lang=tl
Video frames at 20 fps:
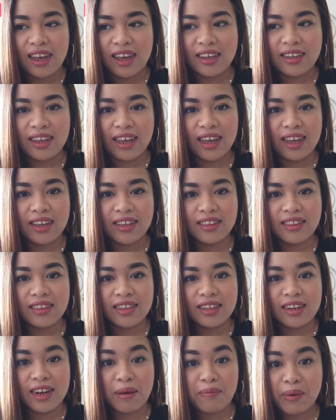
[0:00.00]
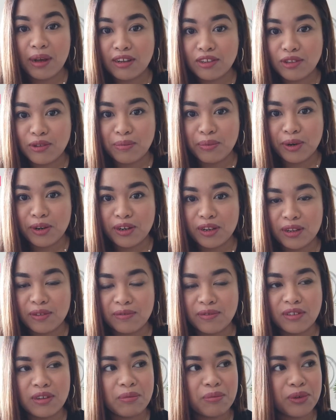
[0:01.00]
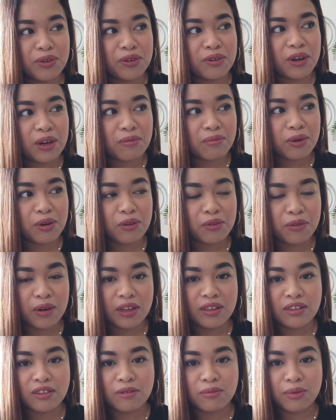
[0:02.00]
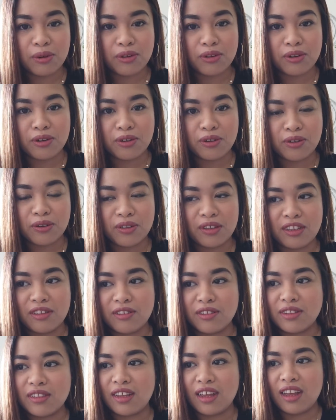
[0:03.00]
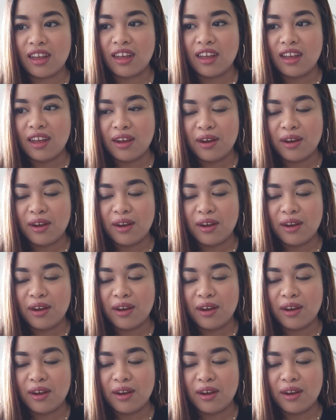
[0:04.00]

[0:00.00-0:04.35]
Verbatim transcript: Ayan, na napaka-supportive. Siya po yung number one supporter ko dito sa